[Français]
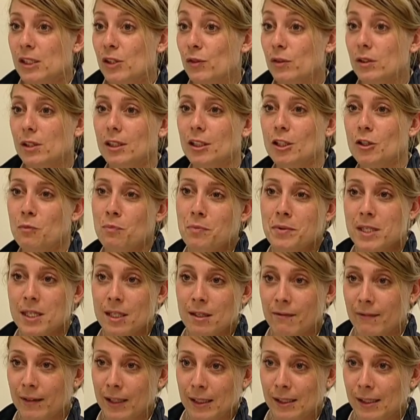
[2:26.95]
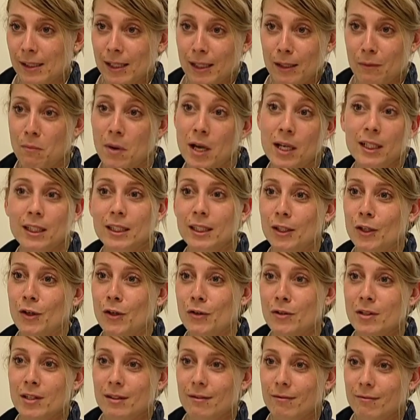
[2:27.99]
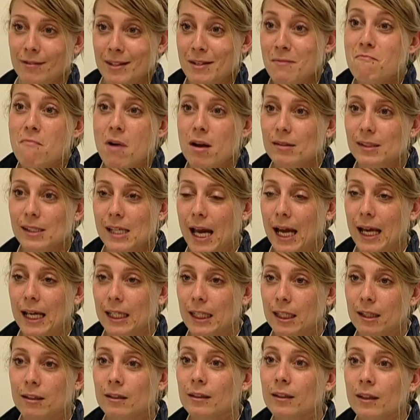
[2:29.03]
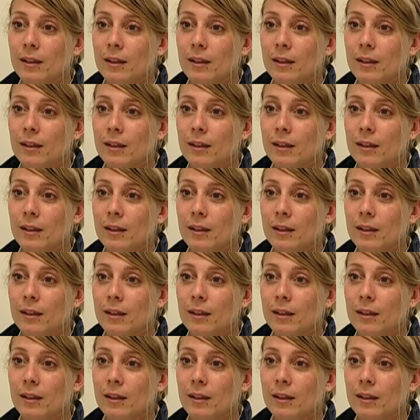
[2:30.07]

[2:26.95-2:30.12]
Je veux dire, il y a une piscine 25 mètres, il y a une, immense aréna.